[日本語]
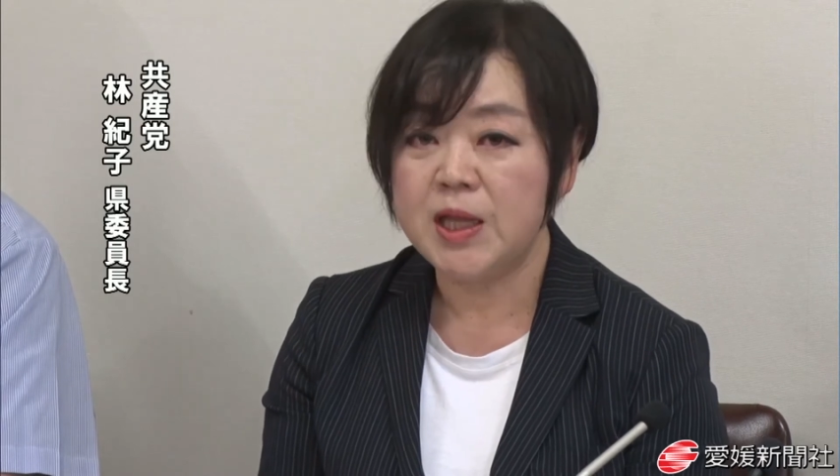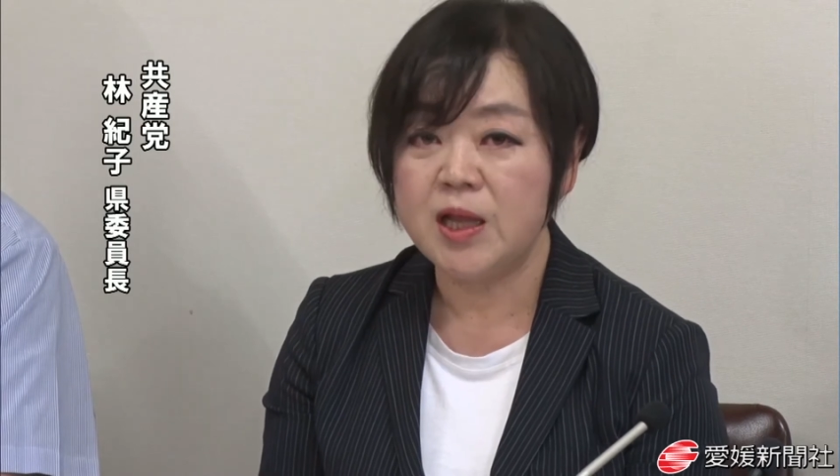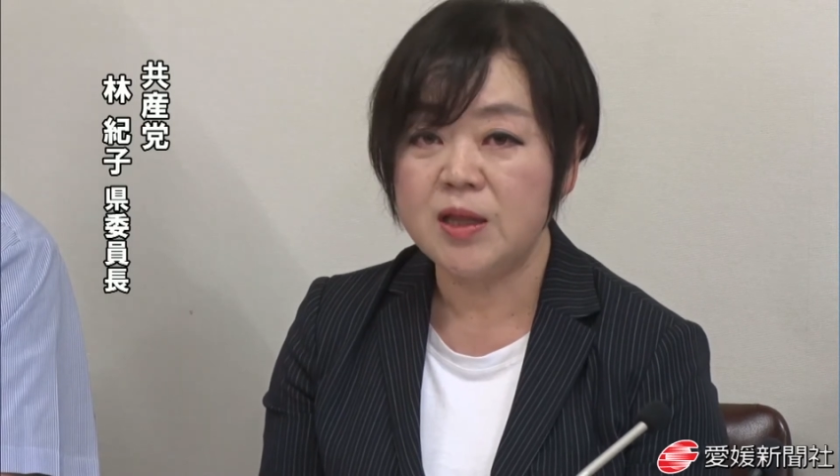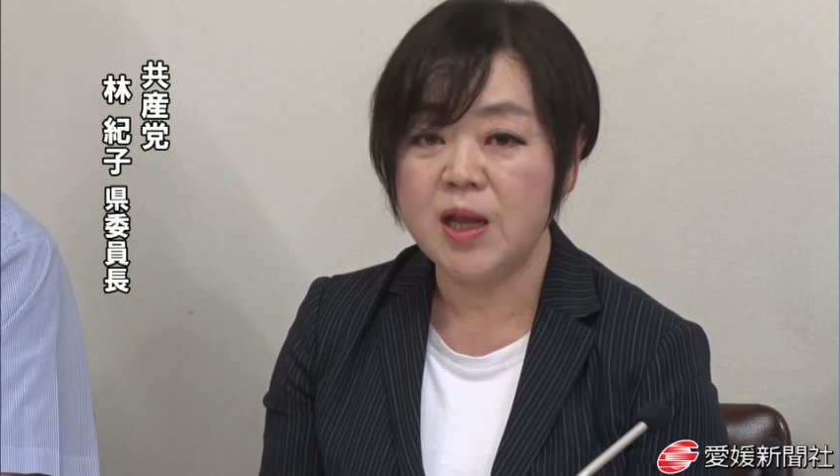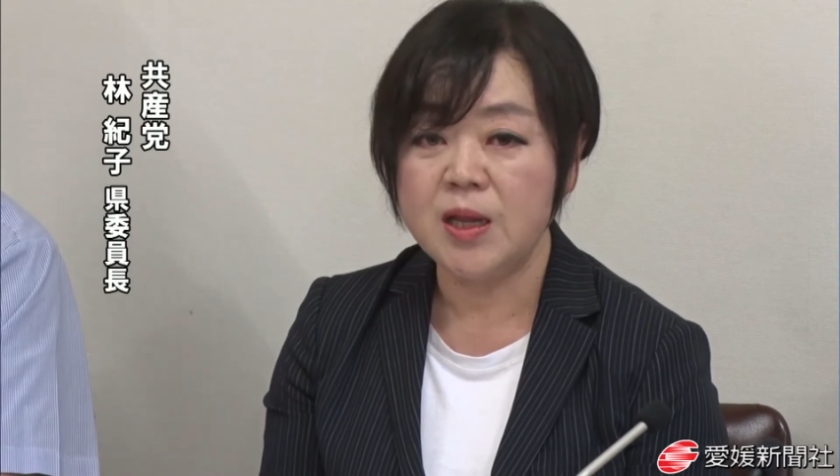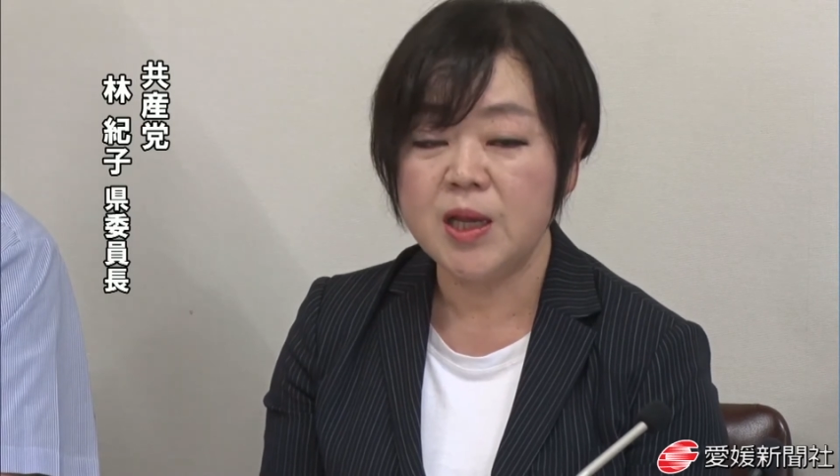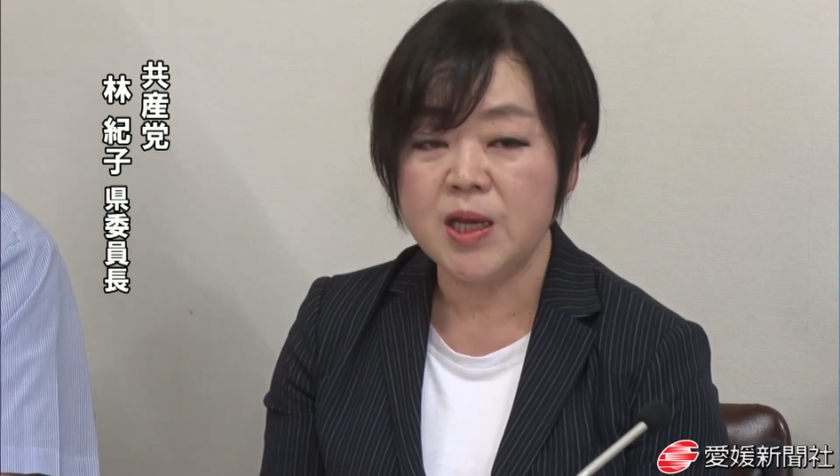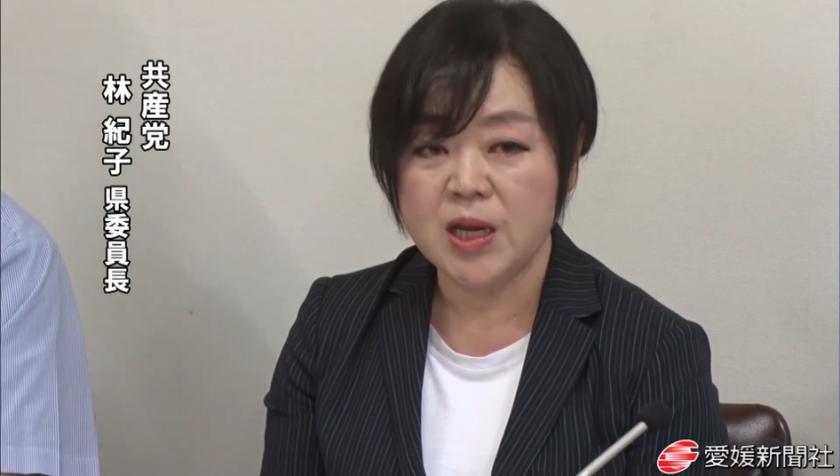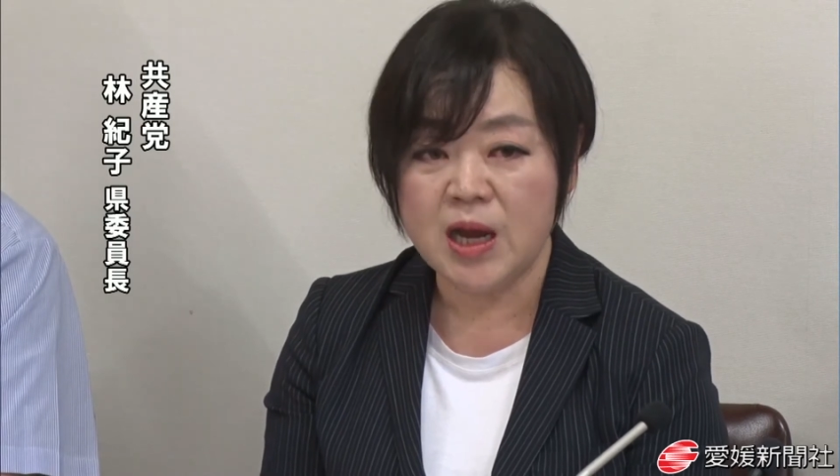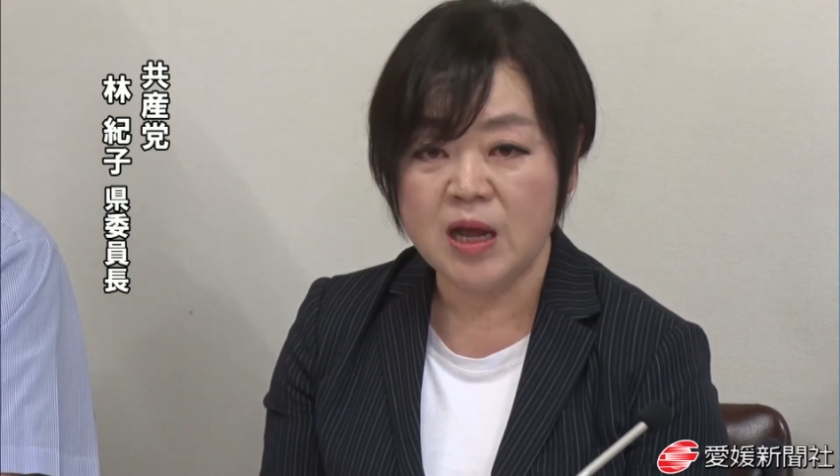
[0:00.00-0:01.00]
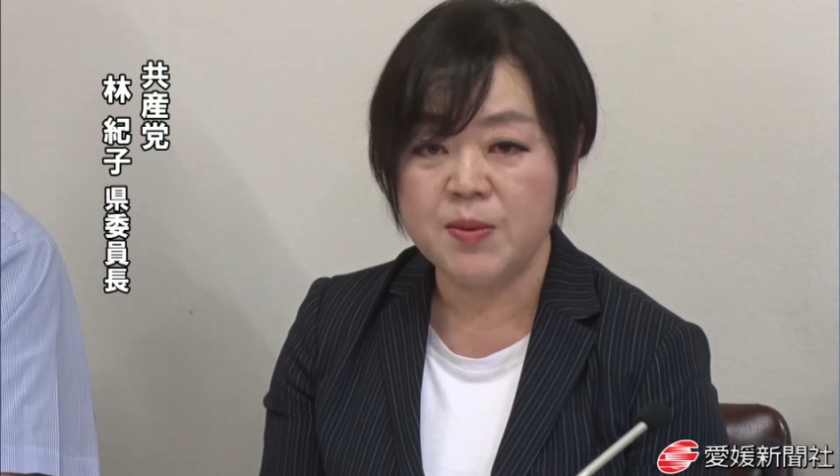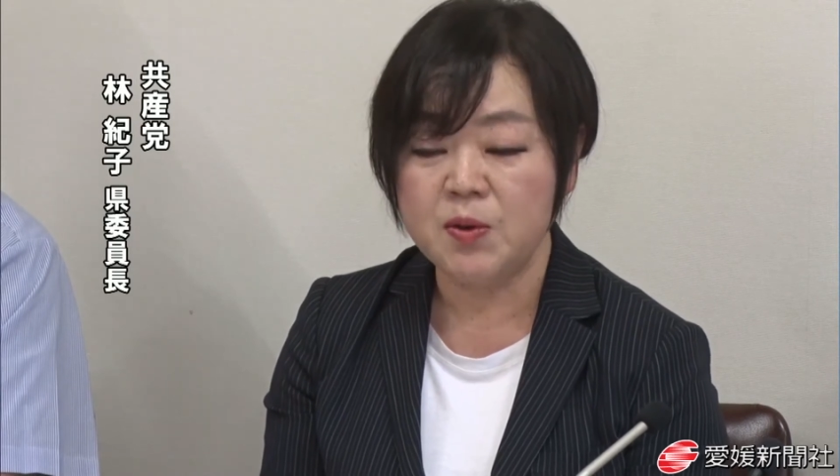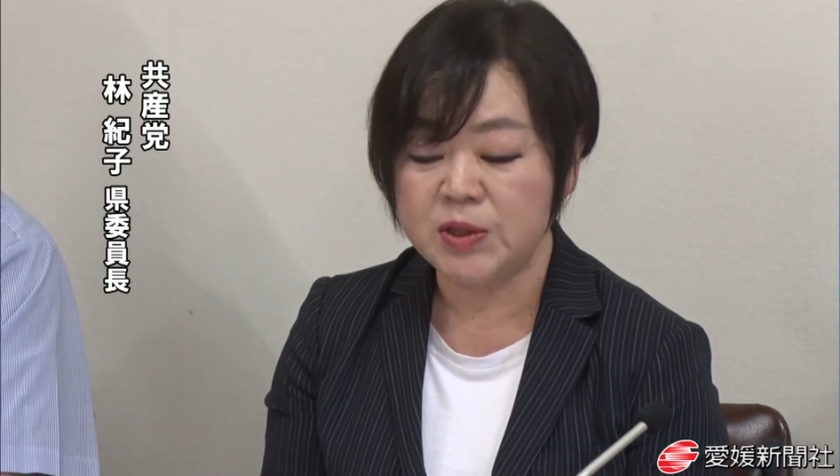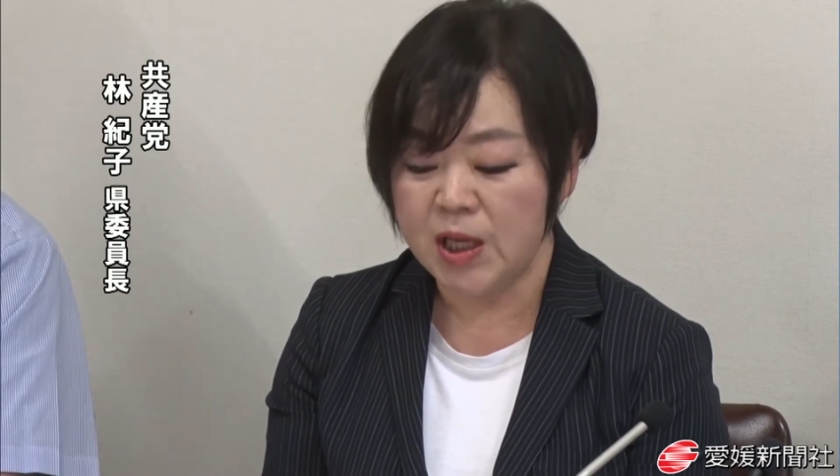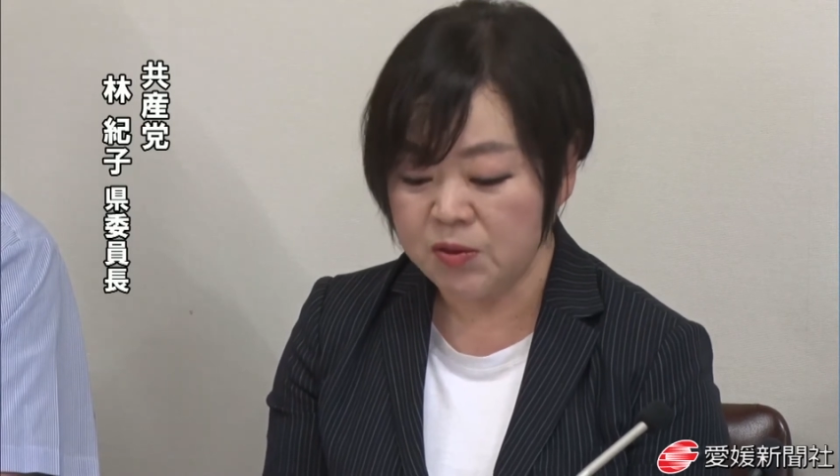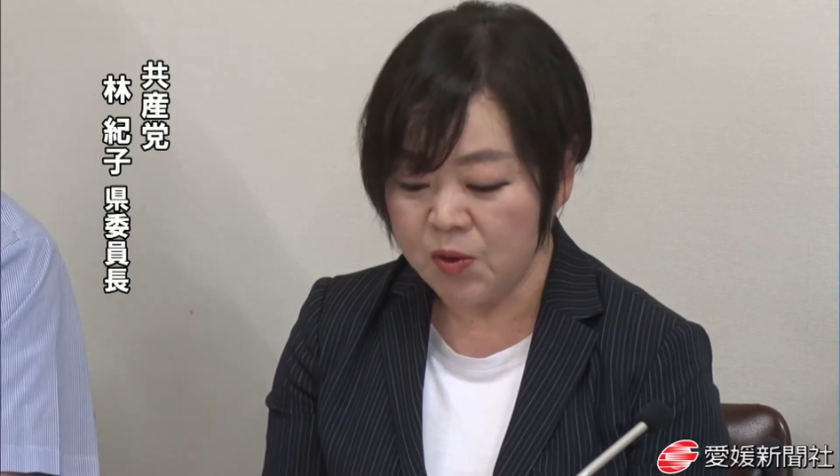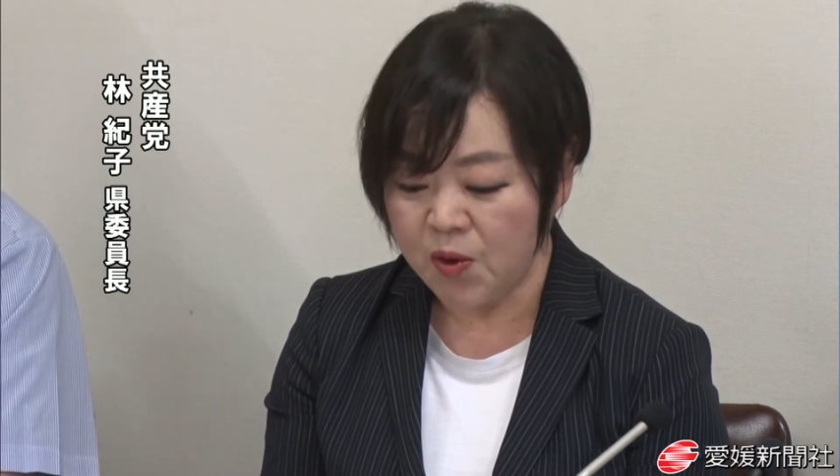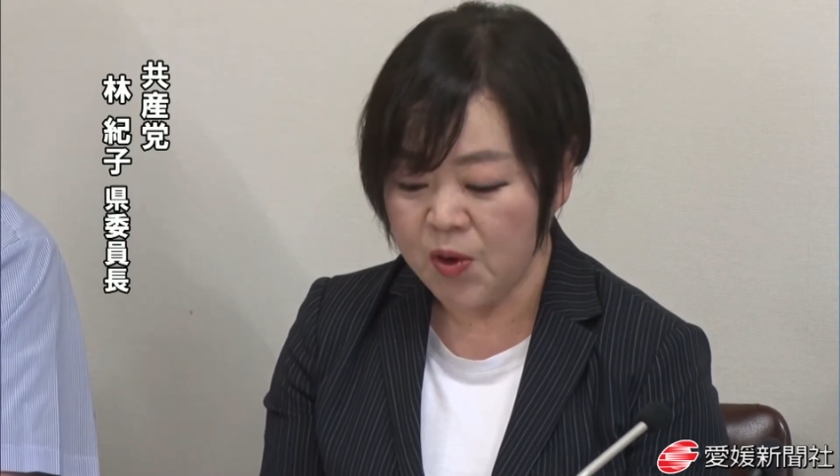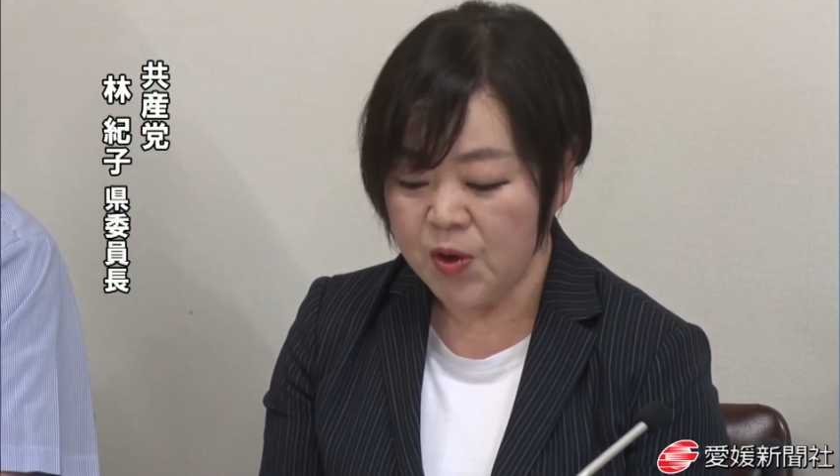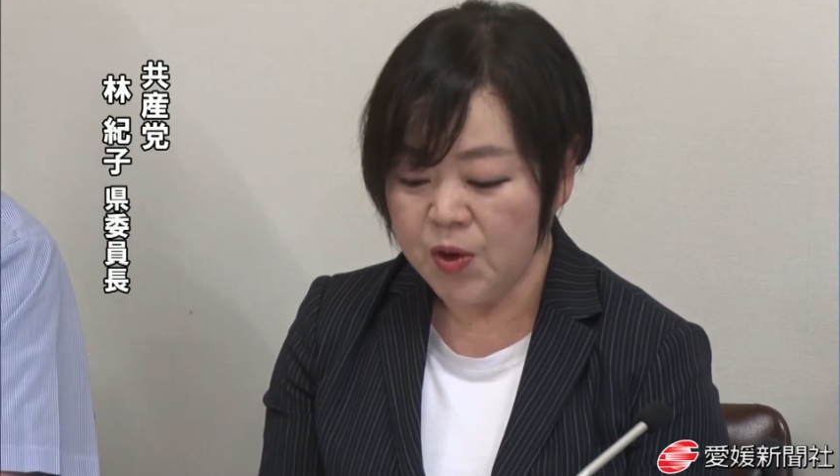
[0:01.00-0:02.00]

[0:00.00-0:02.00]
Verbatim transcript: 徹底的に解明をしていくと